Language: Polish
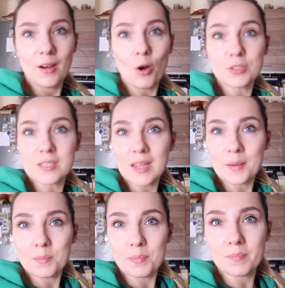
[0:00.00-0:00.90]

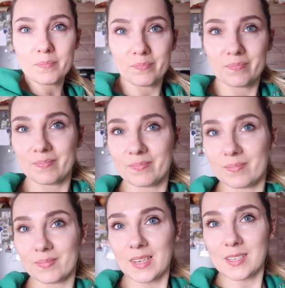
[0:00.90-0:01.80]
odstęp
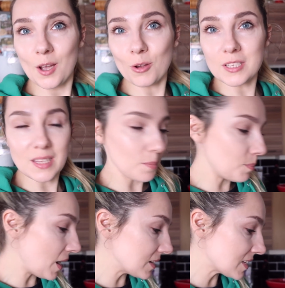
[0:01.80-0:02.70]
z octem
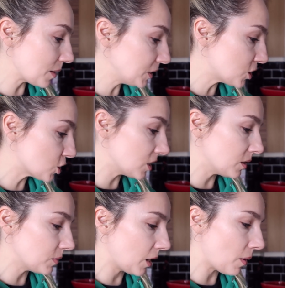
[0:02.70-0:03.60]

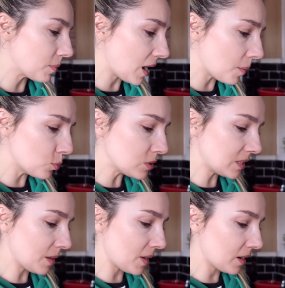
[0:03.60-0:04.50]
balsamicznym, dałam
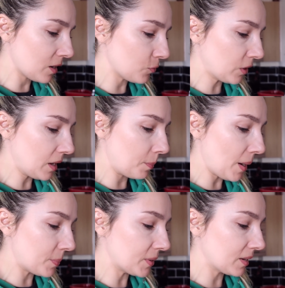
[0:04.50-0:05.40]
kapustę, marchewkę,
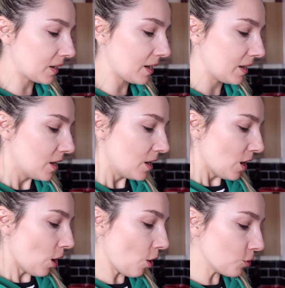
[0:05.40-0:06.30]
paprykę,
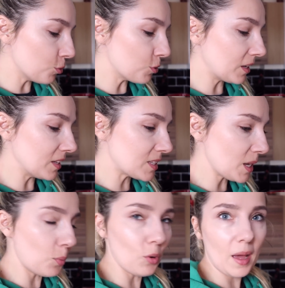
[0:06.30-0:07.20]
ogórki,
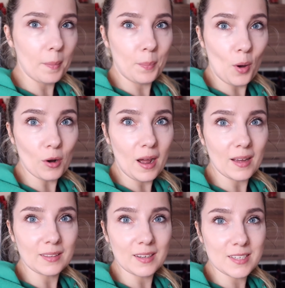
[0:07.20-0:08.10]
cebulę,
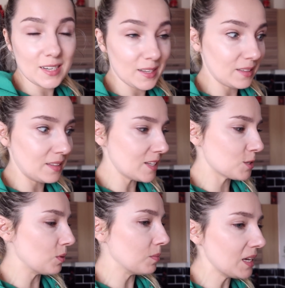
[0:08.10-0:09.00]
pora, także
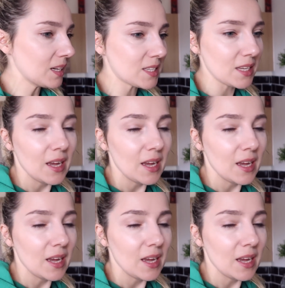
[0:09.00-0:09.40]
niezły miks.